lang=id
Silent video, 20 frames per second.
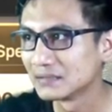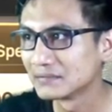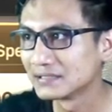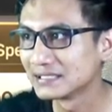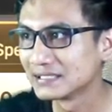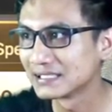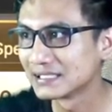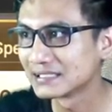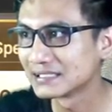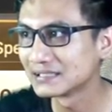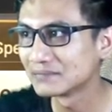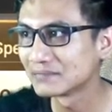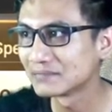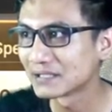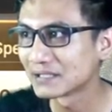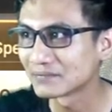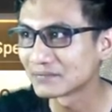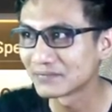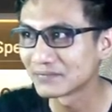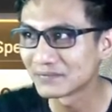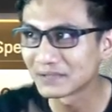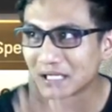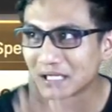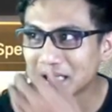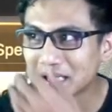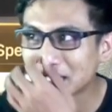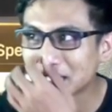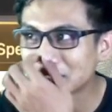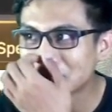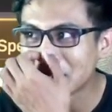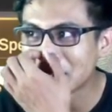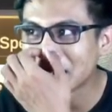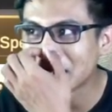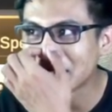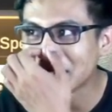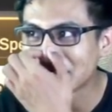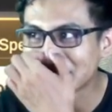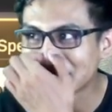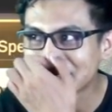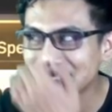menjadi 40 ah, dua
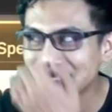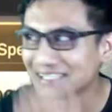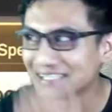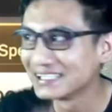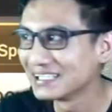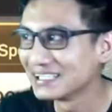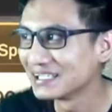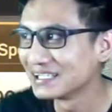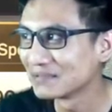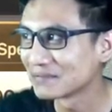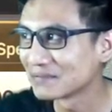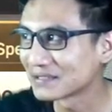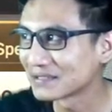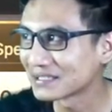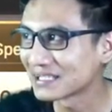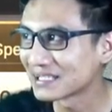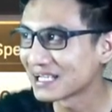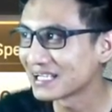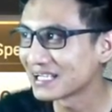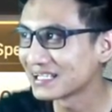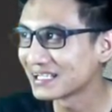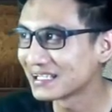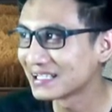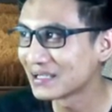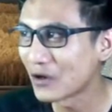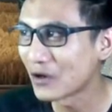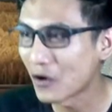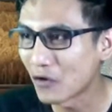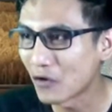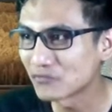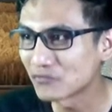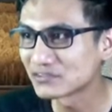hari pernah off